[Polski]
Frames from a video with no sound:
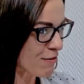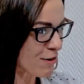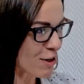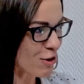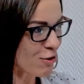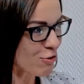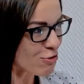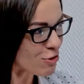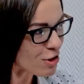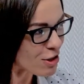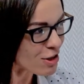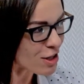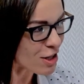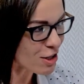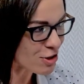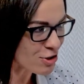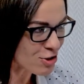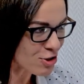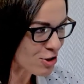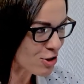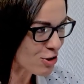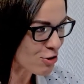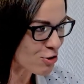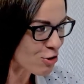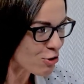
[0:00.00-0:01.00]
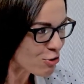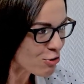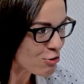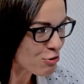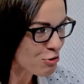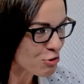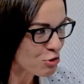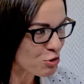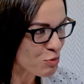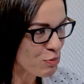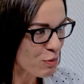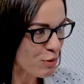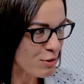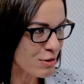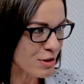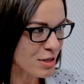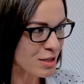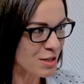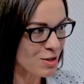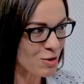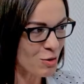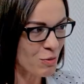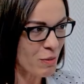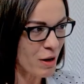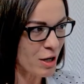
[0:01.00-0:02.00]
Tego nie da się dotknąć, poznać,
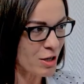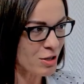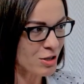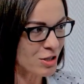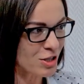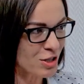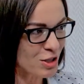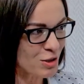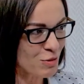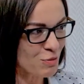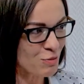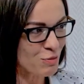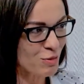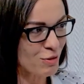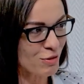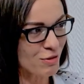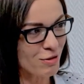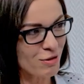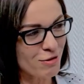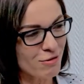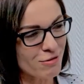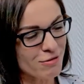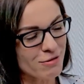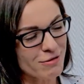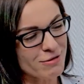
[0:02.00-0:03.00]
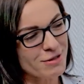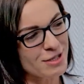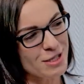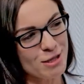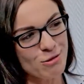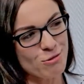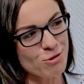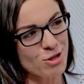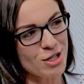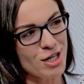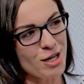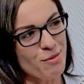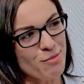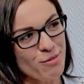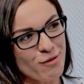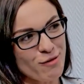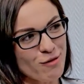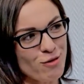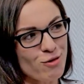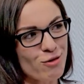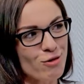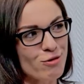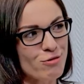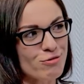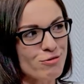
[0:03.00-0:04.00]
zobaczyć, bo z założenia
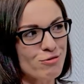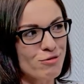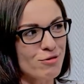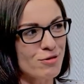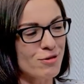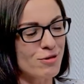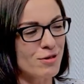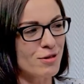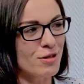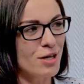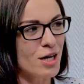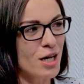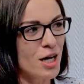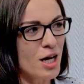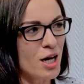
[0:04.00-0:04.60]
powinno e,